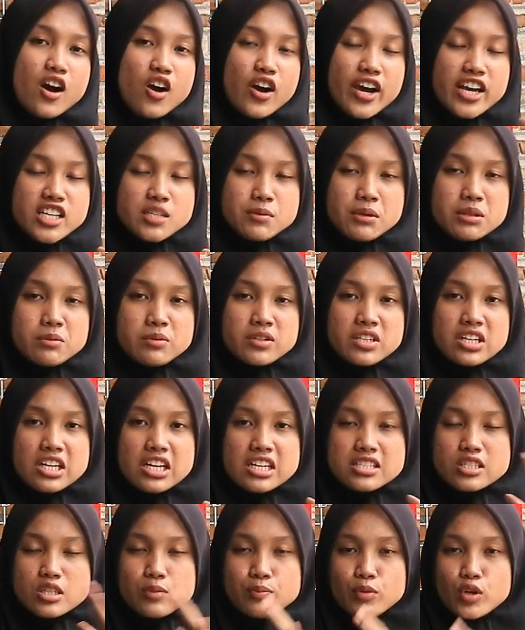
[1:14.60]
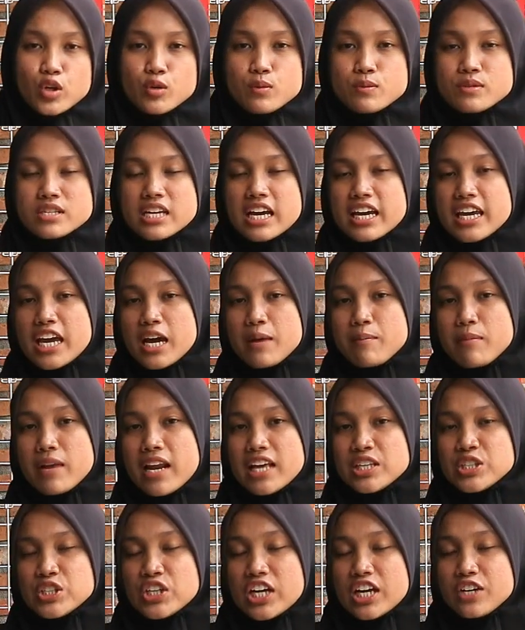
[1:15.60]
Oke Sobat Budila, sebelum saya
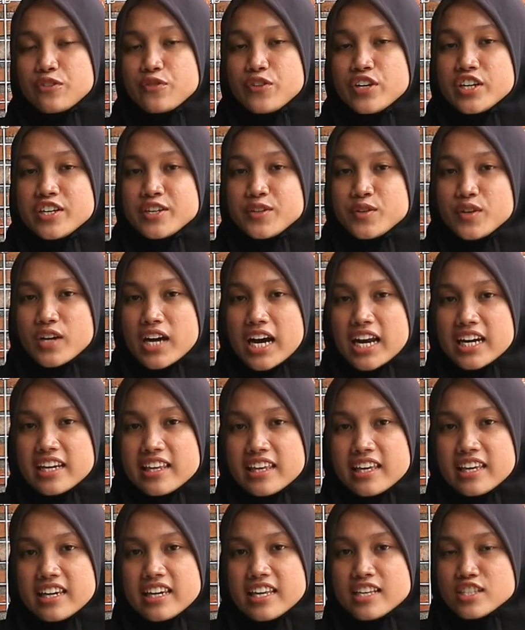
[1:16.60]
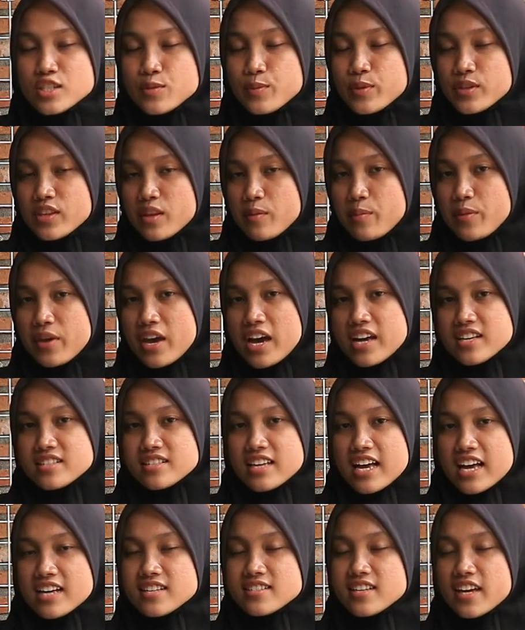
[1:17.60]
melanjutkan video kali ini seperti
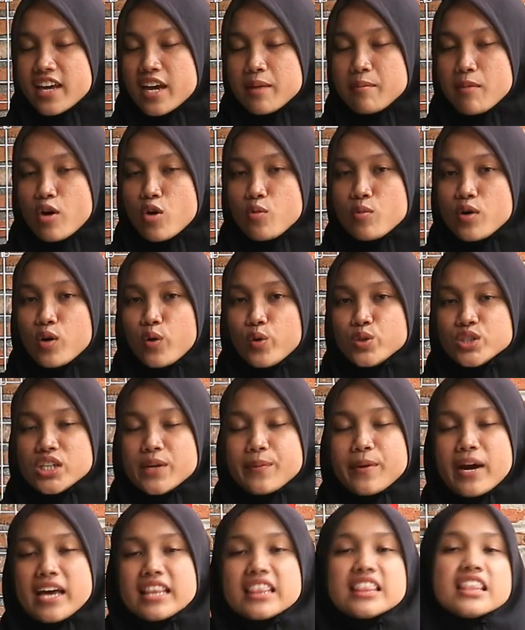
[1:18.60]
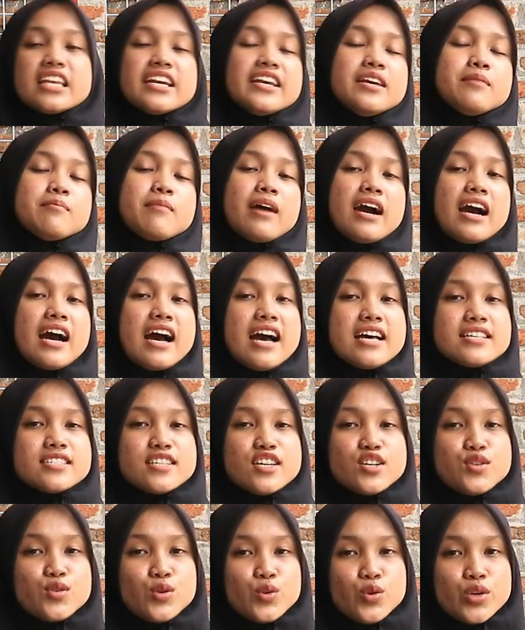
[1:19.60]
biasa saya mau mengucapkan terima
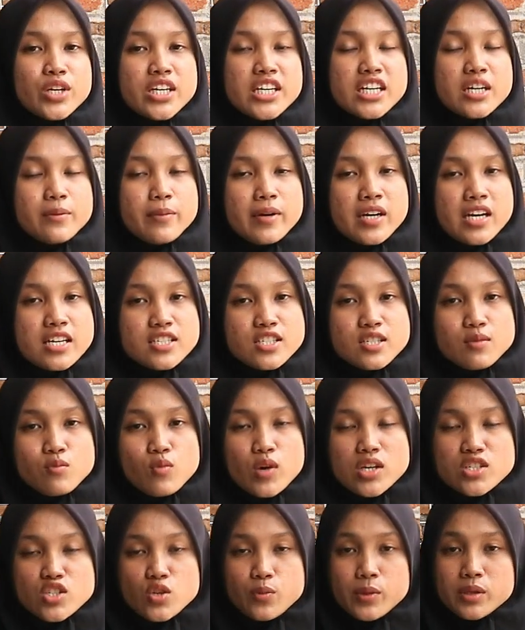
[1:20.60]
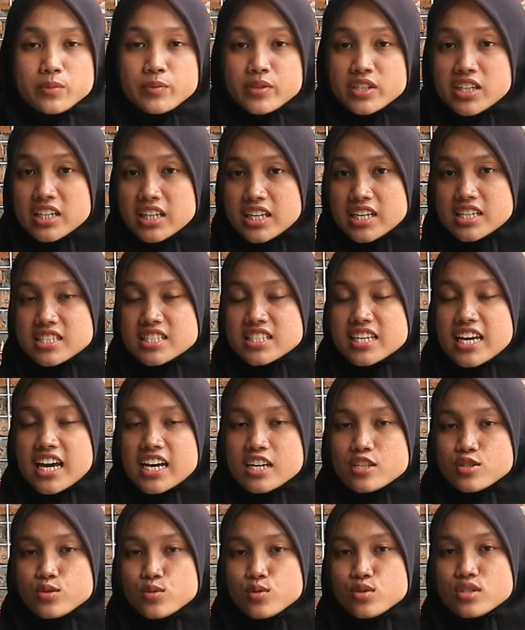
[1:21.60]
kasih dulu nih kepada semua Sobat Budilers
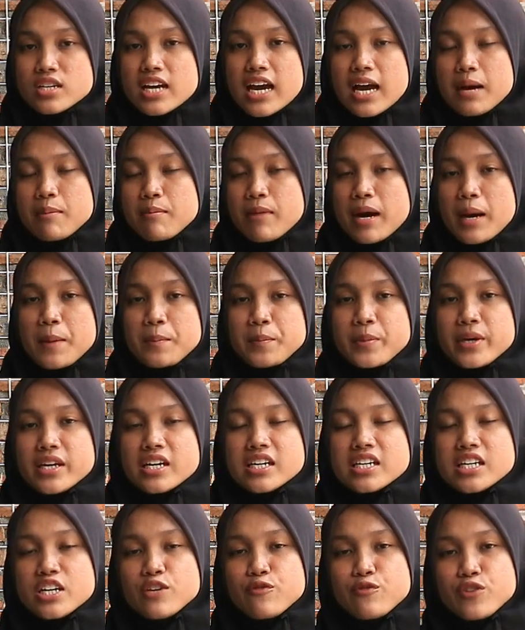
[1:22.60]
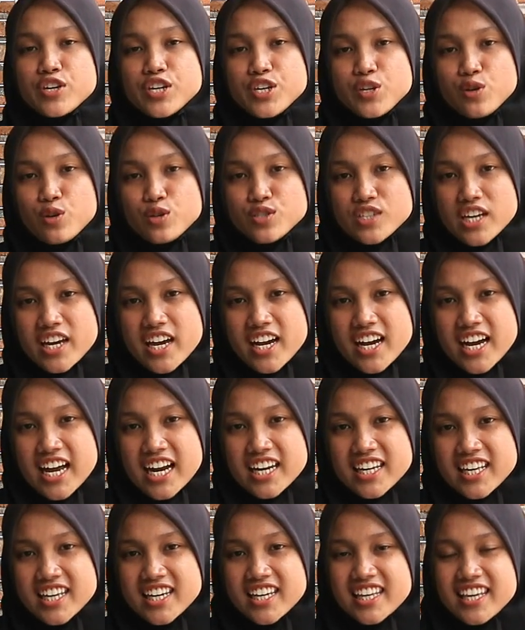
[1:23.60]
yang sudah mampir di video saya
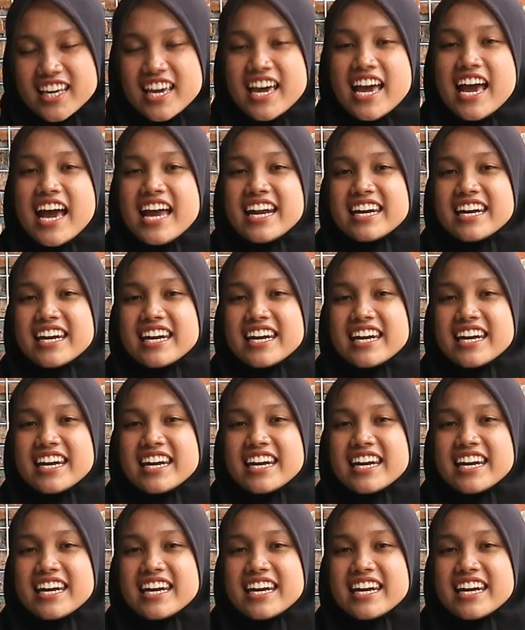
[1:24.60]
kali ini